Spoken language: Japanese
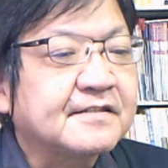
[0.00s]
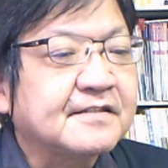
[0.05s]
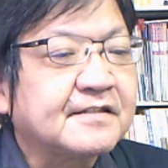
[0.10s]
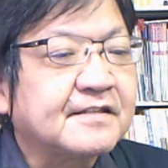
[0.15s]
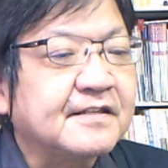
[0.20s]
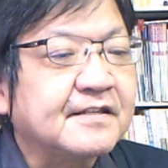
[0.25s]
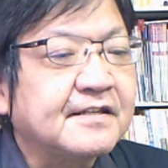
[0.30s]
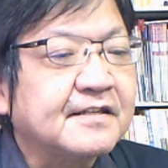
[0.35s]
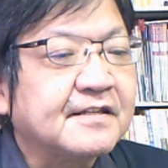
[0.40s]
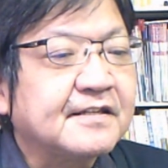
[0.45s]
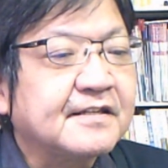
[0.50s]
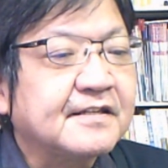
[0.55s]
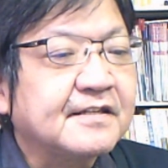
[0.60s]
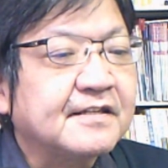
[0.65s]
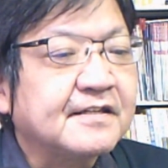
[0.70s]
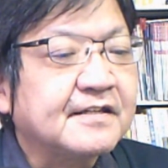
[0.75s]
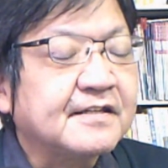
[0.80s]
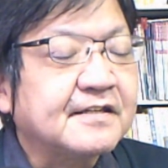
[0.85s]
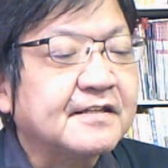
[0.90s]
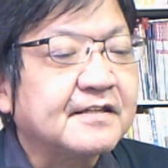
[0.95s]

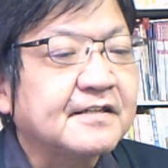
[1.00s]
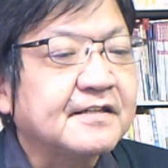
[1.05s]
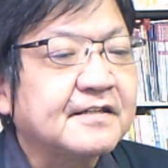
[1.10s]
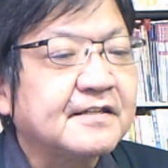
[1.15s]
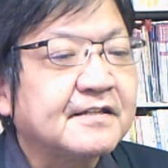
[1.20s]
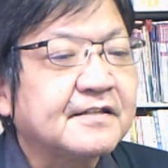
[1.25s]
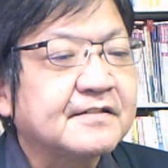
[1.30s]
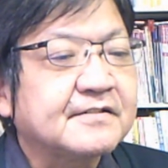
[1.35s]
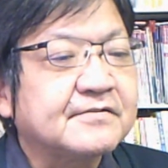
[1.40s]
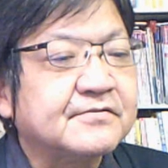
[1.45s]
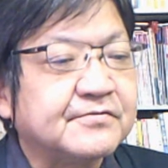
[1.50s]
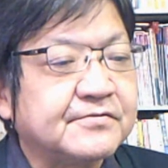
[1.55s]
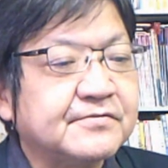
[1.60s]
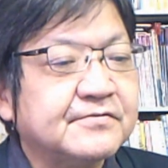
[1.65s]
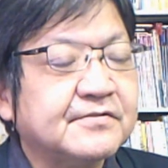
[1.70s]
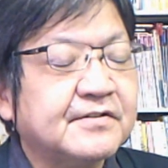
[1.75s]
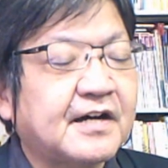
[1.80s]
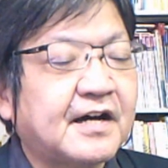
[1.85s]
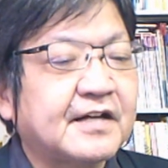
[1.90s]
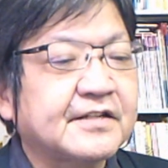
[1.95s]
ティ
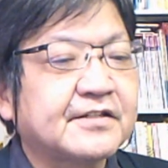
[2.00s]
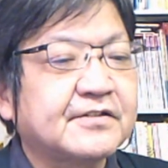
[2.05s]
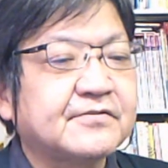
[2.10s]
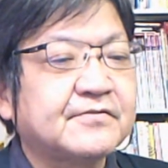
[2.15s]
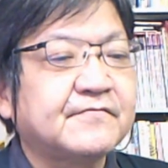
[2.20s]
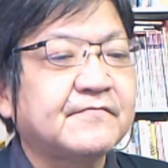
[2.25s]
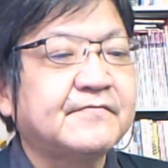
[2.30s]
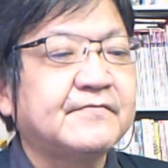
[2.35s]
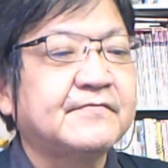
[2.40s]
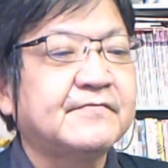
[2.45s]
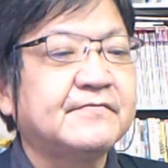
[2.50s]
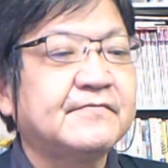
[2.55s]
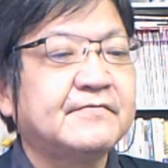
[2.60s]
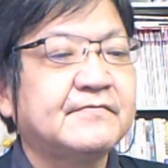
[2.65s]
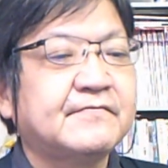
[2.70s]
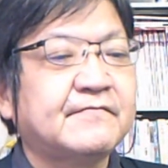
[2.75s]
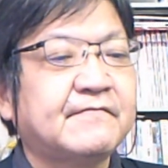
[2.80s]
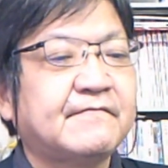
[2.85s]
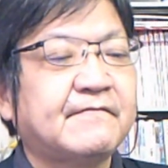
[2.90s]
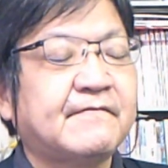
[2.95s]
クル、アーティクル
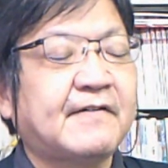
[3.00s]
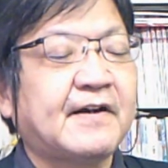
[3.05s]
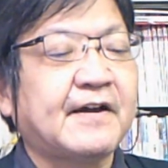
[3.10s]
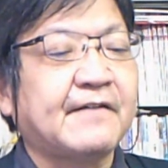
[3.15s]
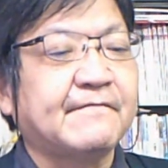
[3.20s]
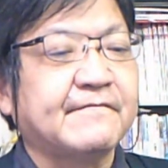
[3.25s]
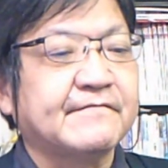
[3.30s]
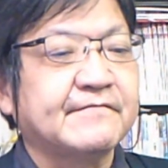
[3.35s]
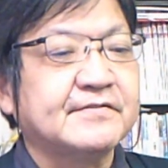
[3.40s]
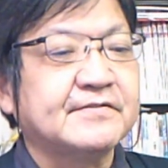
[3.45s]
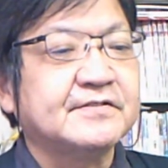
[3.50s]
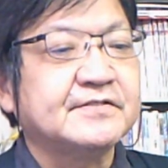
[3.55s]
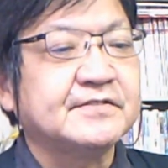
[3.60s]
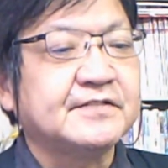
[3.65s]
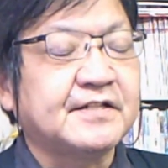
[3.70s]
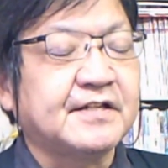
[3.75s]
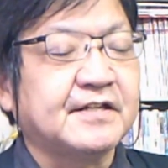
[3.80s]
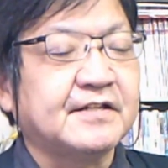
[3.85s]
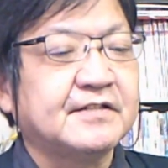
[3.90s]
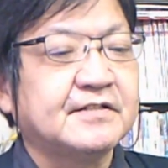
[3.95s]
5、
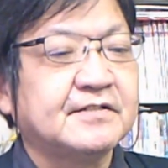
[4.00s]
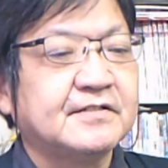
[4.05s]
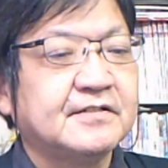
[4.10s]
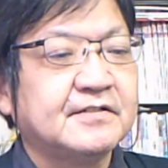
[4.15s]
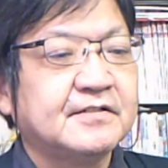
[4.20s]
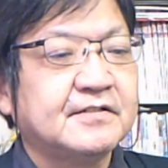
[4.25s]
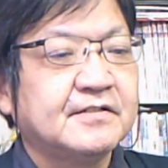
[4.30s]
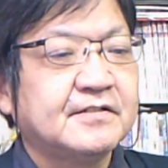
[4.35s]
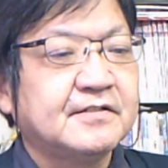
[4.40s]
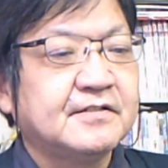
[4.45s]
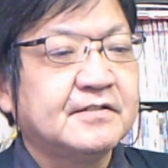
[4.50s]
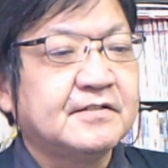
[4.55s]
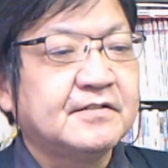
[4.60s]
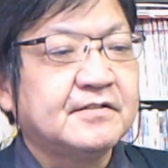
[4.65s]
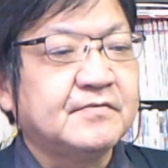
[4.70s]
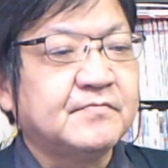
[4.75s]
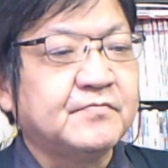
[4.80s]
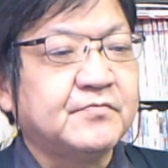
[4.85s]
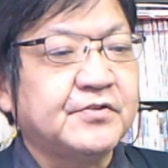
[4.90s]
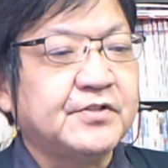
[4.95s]
ね、
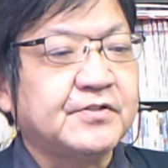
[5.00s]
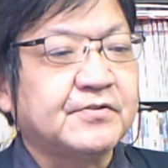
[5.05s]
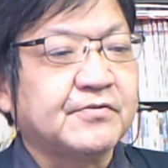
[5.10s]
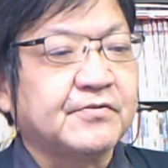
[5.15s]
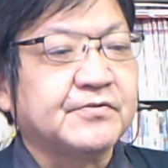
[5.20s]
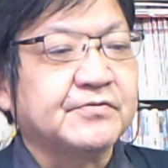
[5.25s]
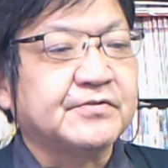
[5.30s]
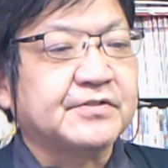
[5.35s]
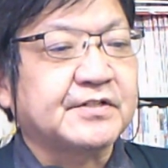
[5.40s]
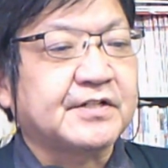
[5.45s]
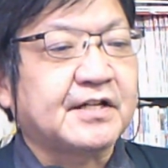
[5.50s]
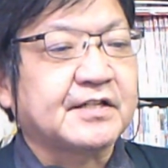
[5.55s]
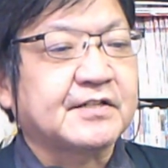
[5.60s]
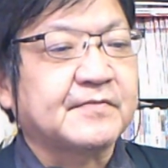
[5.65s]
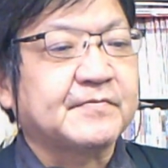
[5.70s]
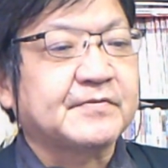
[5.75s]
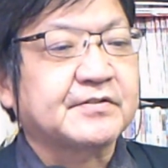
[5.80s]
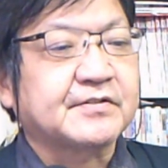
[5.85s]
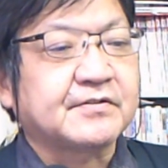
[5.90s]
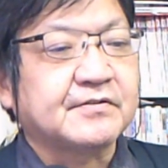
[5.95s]
V という字書い
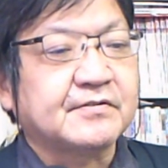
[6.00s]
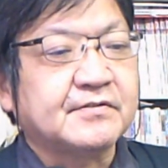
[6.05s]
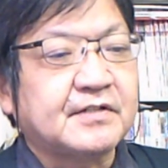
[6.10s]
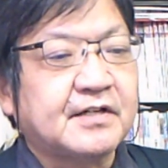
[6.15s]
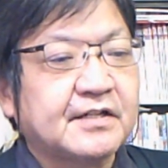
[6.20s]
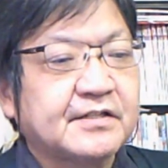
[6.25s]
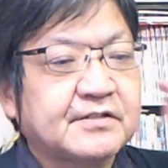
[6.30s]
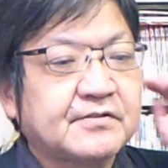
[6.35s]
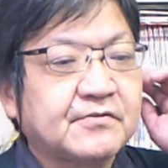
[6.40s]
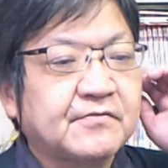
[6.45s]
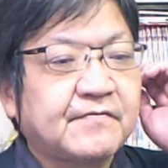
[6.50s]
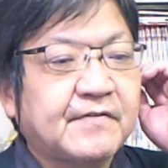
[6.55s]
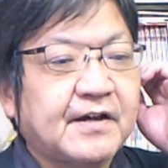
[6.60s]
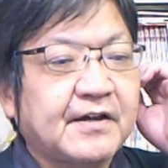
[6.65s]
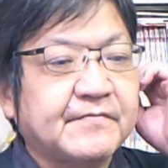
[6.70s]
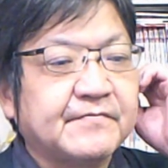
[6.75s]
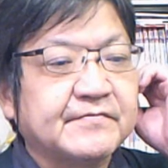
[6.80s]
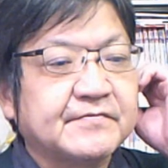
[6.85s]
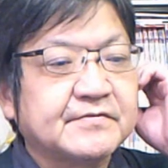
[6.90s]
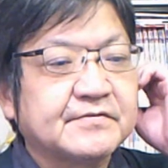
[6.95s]
てますけど、アーティクル
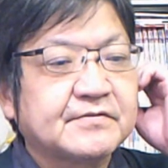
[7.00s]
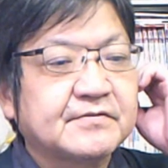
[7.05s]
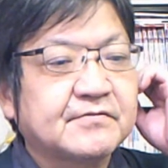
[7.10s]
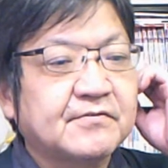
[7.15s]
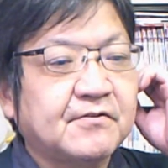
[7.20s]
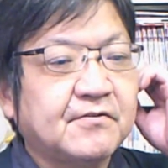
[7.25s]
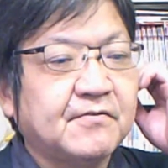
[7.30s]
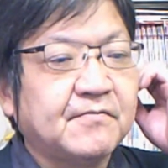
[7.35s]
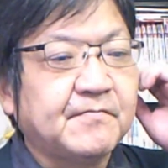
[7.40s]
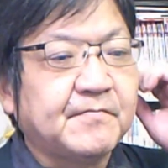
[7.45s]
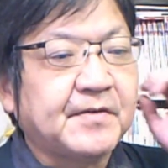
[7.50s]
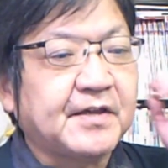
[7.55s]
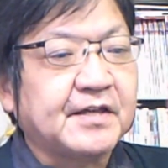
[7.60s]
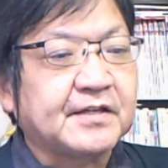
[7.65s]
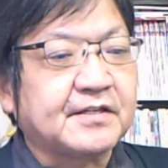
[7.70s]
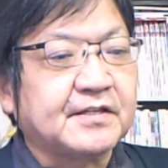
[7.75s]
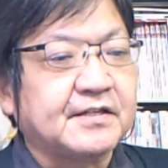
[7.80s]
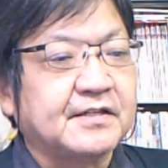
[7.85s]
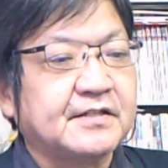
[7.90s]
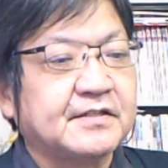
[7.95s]
5と
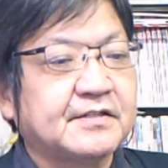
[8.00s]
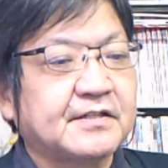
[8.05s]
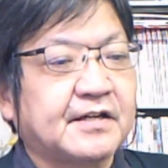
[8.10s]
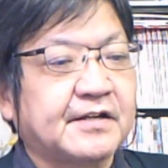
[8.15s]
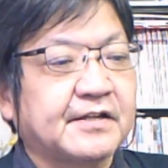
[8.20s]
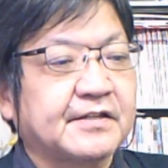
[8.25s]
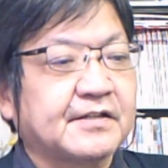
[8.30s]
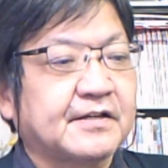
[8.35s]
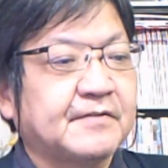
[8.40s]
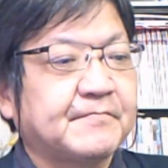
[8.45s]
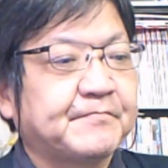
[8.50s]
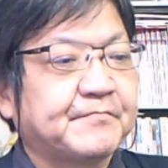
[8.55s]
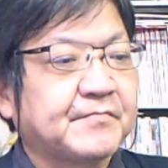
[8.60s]
明記された。